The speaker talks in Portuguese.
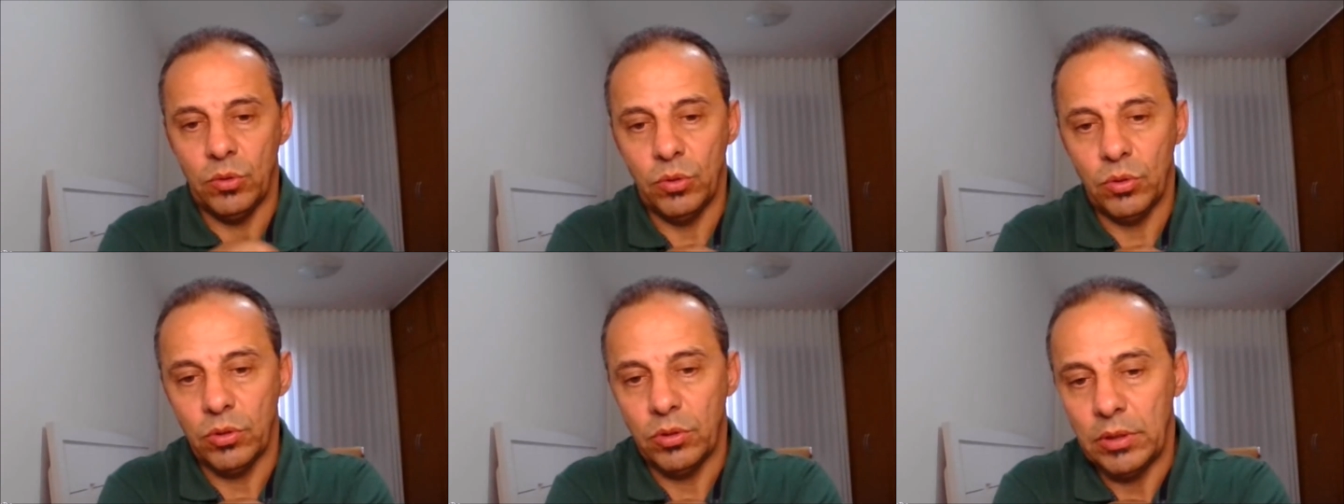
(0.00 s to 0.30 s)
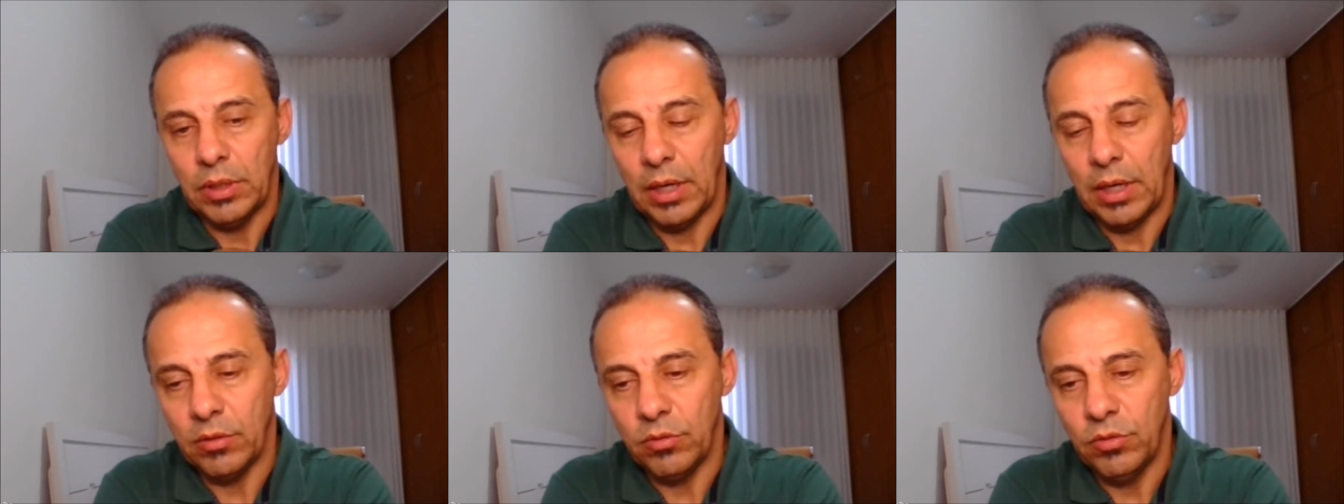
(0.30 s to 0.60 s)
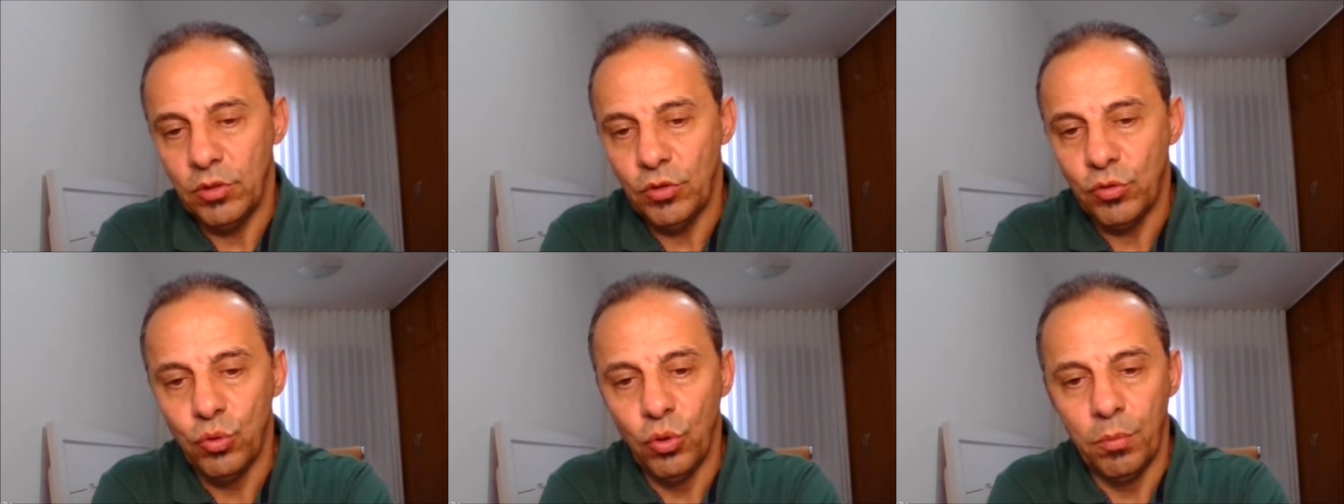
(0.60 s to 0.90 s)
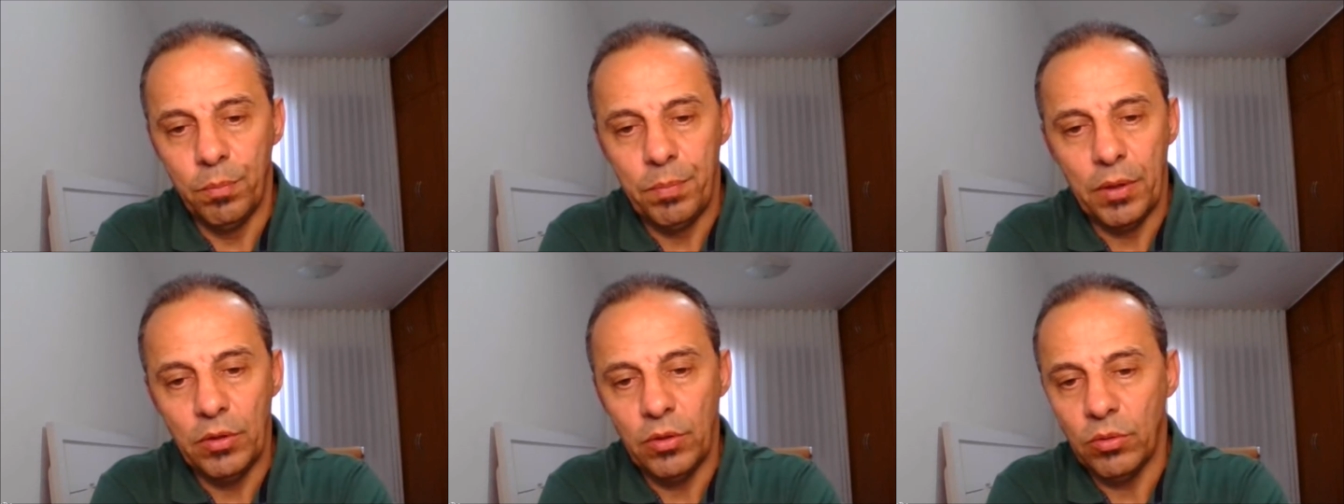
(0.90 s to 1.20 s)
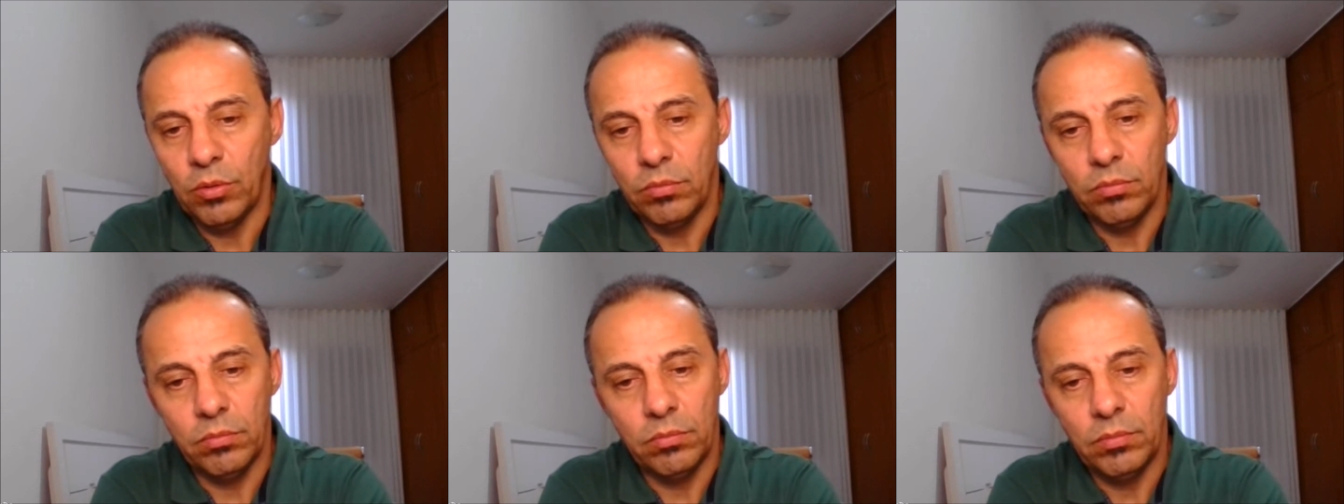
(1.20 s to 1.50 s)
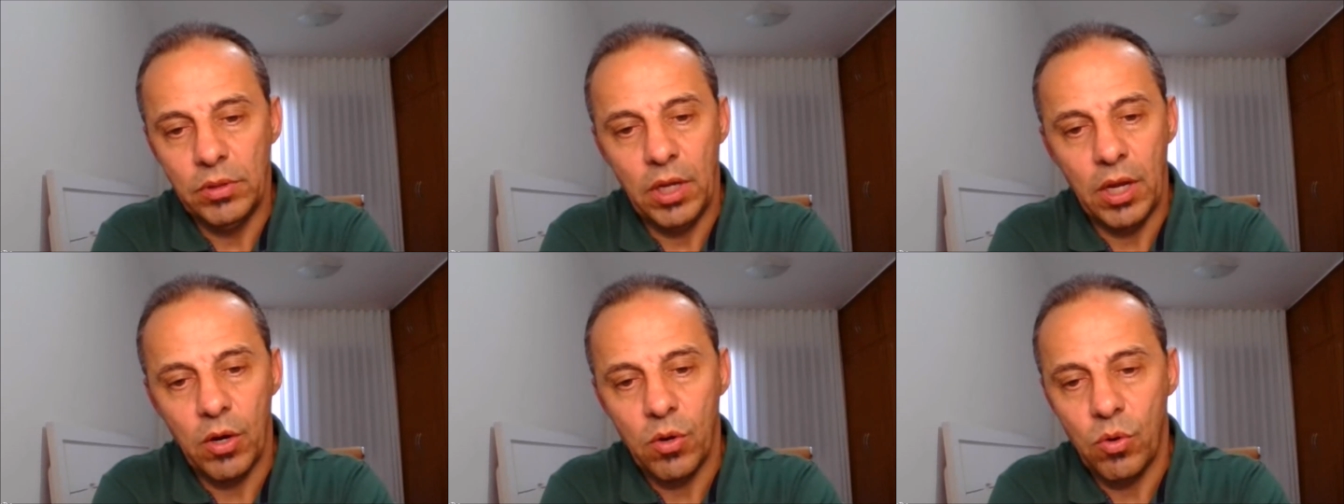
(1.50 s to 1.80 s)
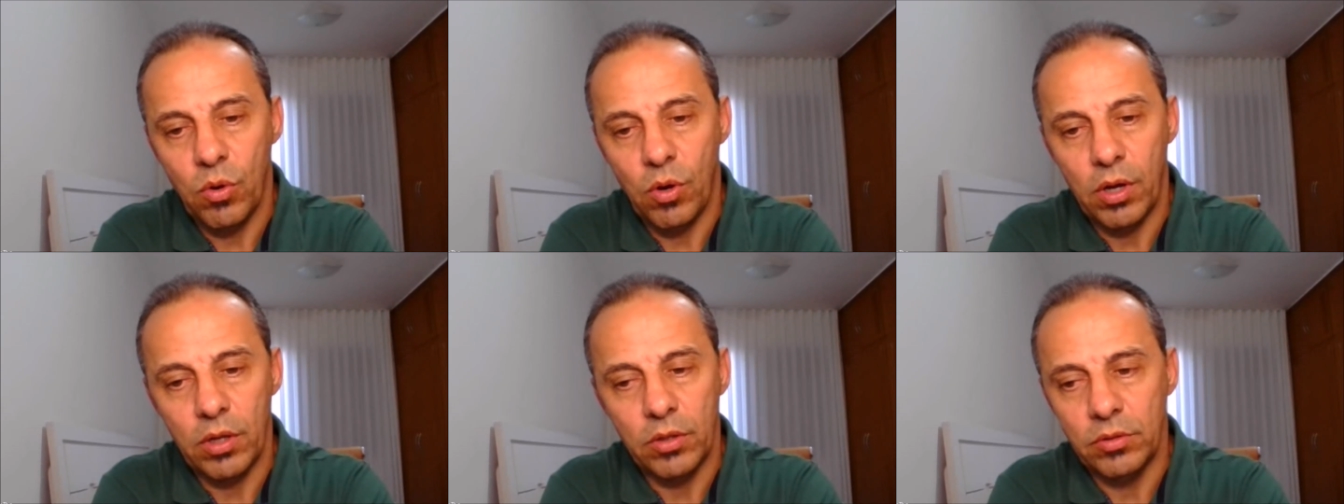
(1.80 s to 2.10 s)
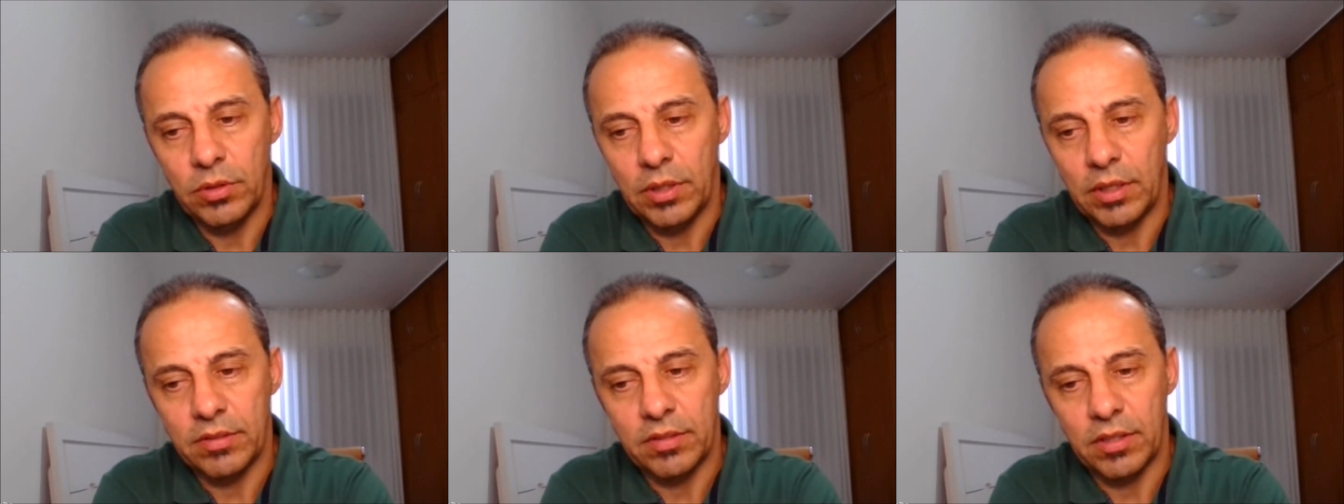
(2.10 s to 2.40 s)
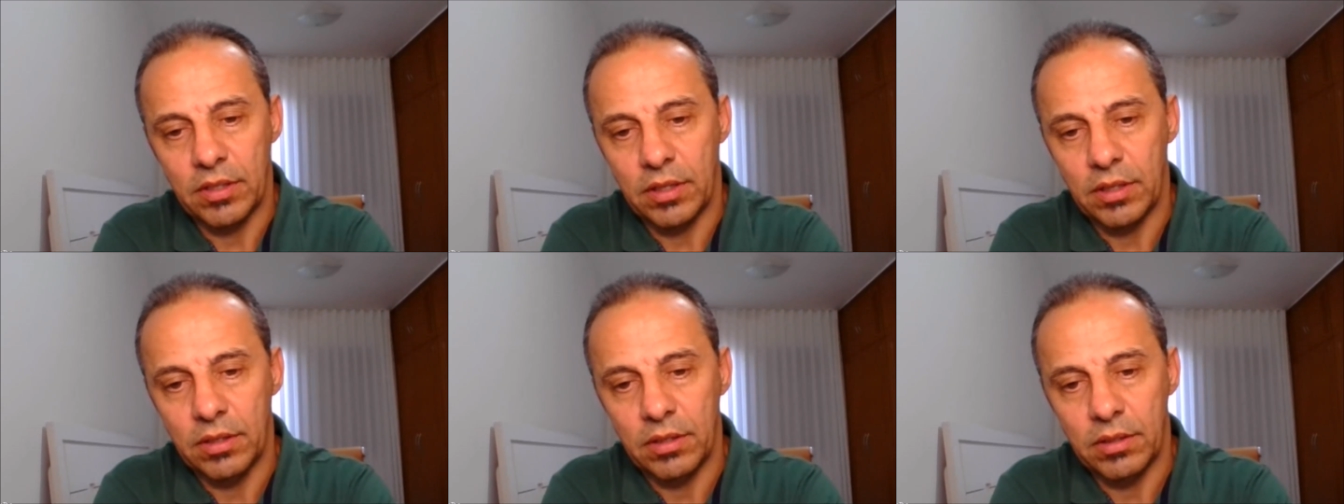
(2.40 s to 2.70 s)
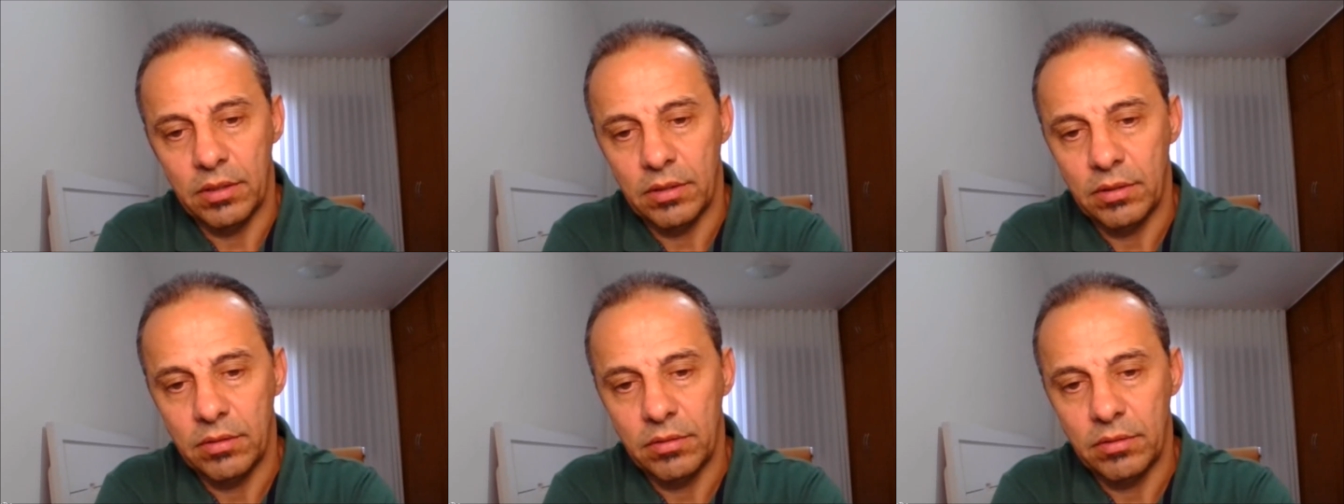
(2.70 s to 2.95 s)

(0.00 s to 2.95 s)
Bom, Thiago, desculpa, eu não me recordo dessa.